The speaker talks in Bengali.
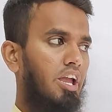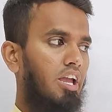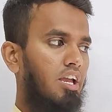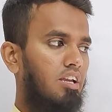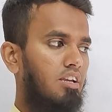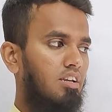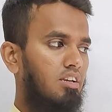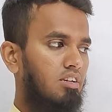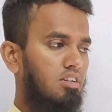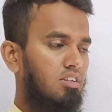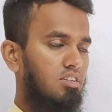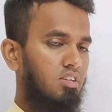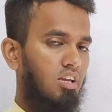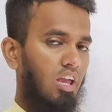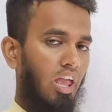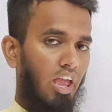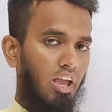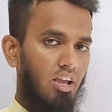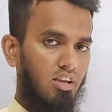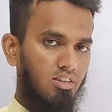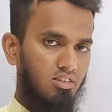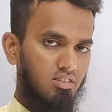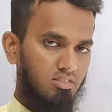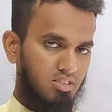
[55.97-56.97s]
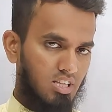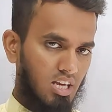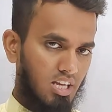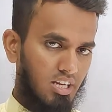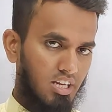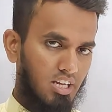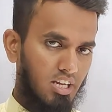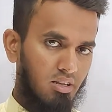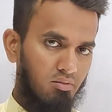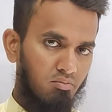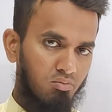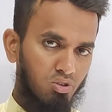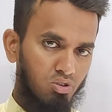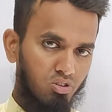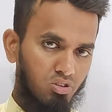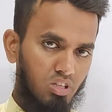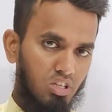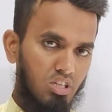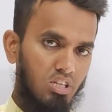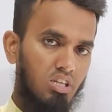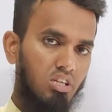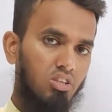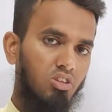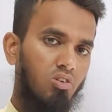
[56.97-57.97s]
এই এই চ্যানেলের
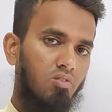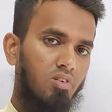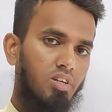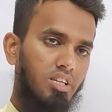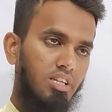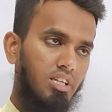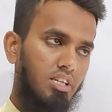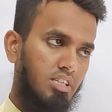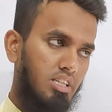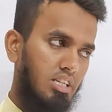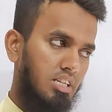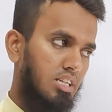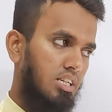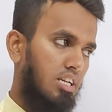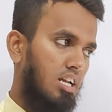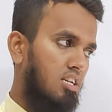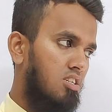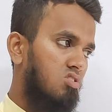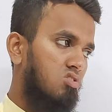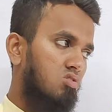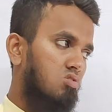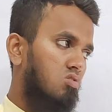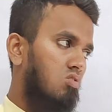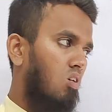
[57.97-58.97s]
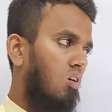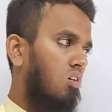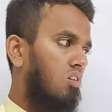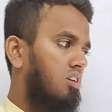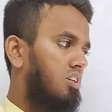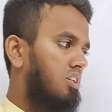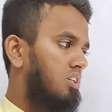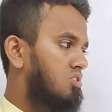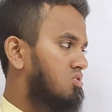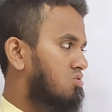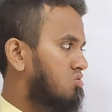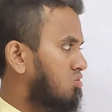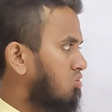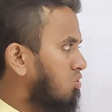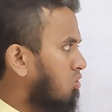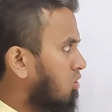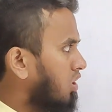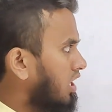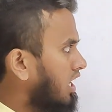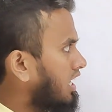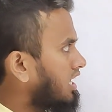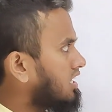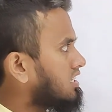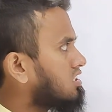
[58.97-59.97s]
মধ্যে তোমার নিটের ক্লাস অলরেডি শুরু
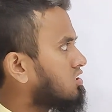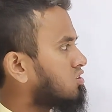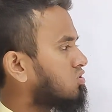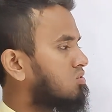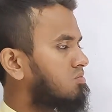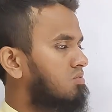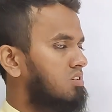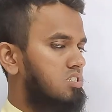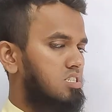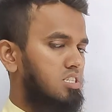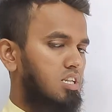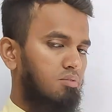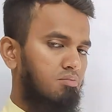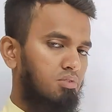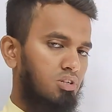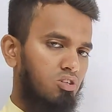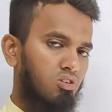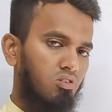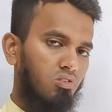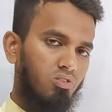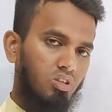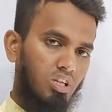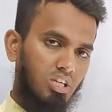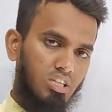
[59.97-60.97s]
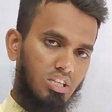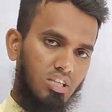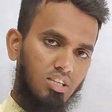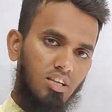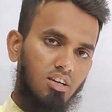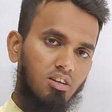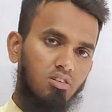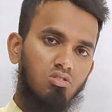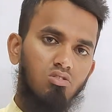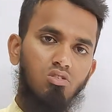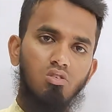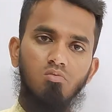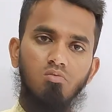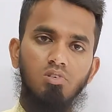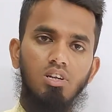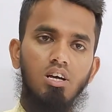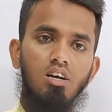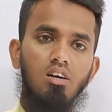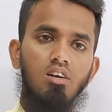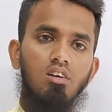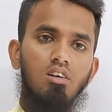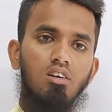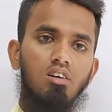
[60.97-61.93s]
হয়ে গেছে তোমরা সেই ভিডিও দেখতে থাকো তোমরা